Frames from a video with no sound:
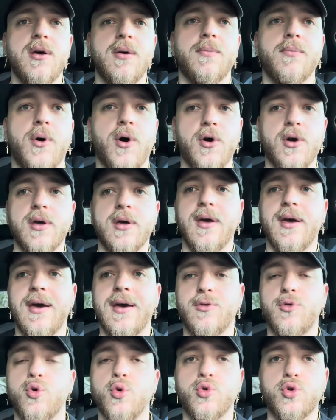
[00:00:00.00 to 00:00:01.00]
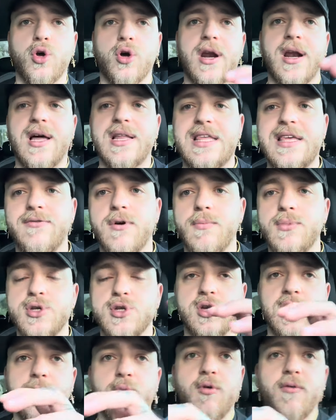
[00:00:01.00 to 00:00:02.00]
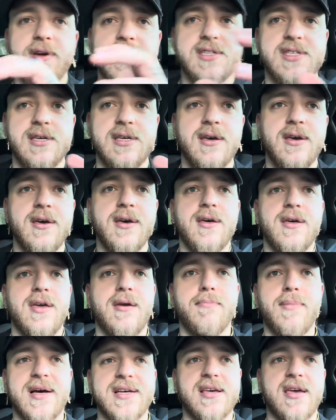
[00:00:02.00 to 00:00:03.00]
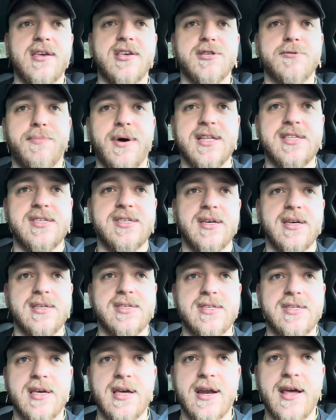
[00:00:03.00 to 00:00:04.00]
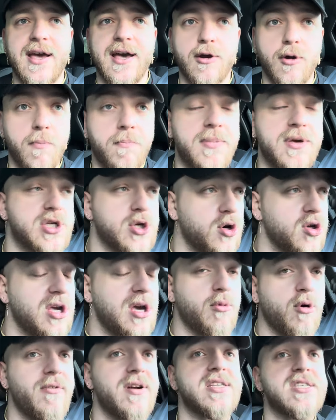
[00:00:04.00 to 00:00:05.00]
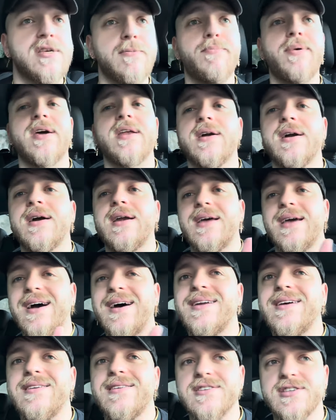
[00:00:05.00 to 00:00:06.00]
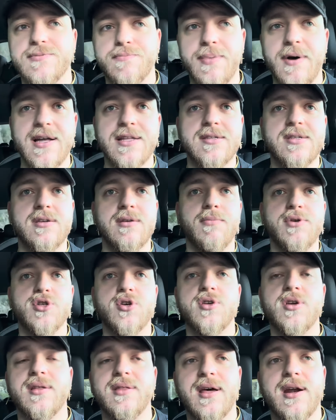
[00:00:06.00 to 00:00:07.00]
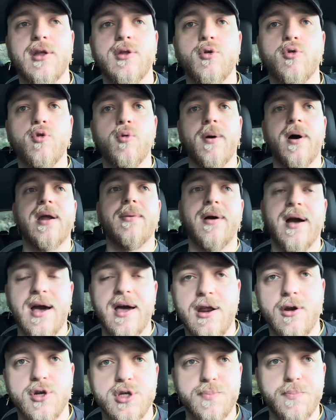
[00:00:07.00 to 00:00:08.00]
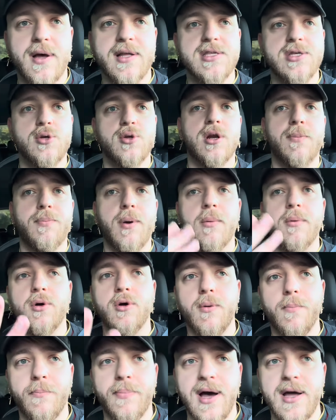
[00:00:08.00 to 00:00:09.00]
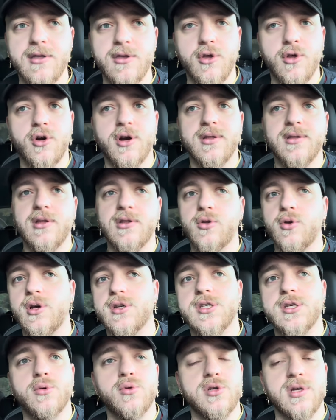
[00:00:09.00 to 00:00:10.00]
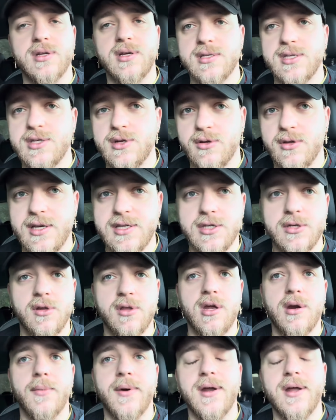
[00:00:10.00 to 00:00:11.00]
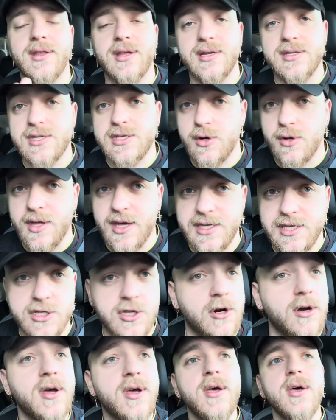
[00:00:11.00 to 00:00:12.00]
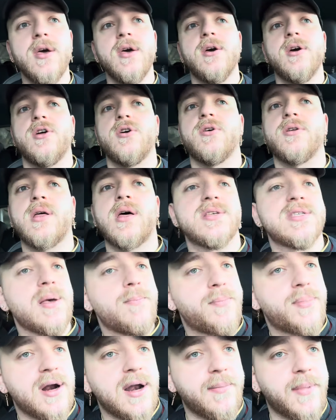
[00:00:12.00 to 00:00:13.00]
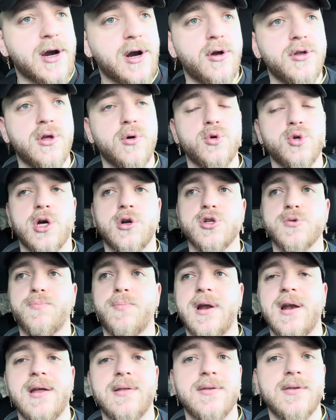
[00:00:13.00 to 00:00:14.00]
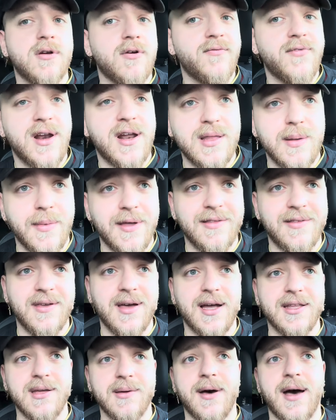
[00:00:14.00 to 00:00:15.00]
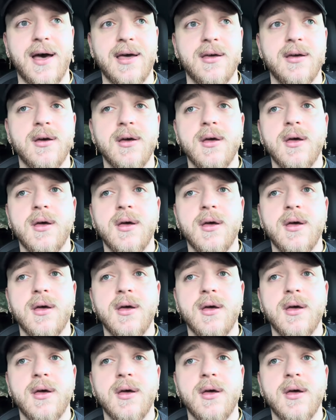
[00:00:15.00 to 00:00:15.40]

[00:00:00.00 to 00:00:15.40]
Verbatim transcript: poi è tutto relativo, bisogna muoversi in base agli spazi che si creano, bisogna muoversi per creare gli spazi, bisogna andare ad occupare magari lo spazio del proprio compagno, non è detto che se tu sei terzino destro devi rimanere terzino destro, ricordate sempre le parole di Luciano Spalletti, non ve le dimenticate mai,